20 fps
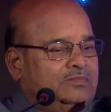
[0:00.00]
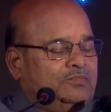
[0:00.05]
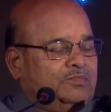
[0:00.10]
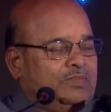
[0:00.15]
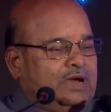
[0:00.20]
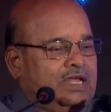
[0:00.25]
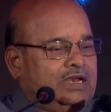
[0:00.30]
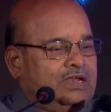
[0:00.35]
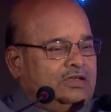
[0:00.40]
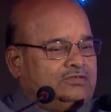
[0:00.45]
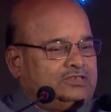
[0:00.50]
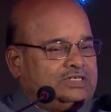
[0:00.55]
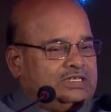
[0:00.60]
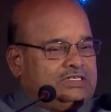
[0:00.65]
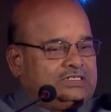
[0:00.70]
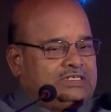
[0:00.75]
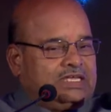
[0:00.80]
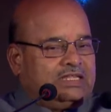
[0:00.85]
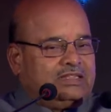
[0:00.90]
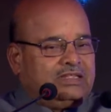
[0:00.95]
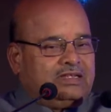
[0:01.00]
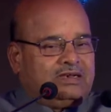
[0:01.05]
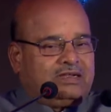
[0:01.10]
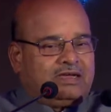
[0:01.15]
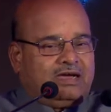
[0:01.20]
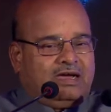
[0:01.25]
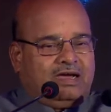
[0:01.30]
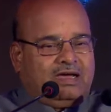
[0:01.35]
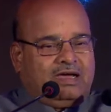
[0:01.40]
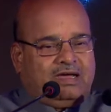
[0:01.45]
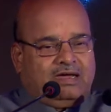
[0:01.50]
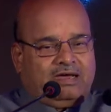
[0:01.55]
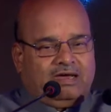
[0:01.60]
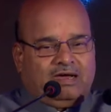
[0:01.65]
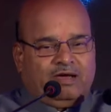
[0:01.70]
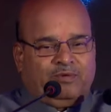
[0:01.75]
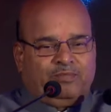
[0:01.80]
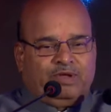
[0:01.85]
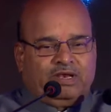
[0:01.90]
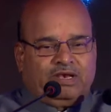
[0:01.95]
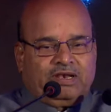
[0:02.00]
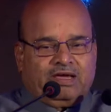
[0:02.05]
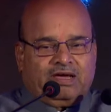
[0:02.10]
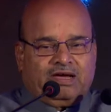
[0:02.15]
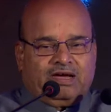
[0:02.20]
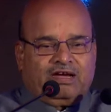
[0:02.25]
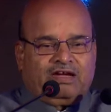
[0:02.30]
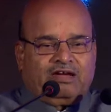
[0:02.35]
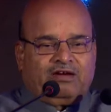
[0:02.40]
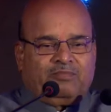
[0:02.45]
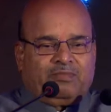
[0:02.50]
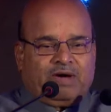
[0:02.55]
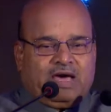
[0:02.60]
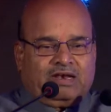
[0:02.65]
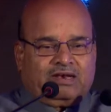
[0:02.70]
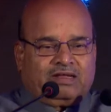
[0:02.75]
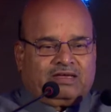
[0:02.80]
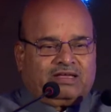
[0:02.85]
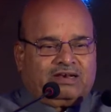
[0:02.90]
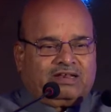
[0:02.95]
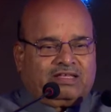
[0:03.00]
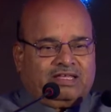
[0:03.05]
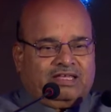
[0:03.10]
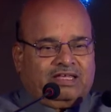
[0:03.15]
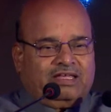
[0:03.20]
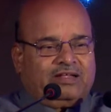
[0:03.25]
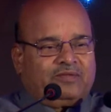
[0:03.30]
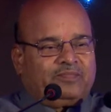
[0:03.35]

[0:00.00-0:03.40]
मानव संसाधन का अभिन्न अंग मान करके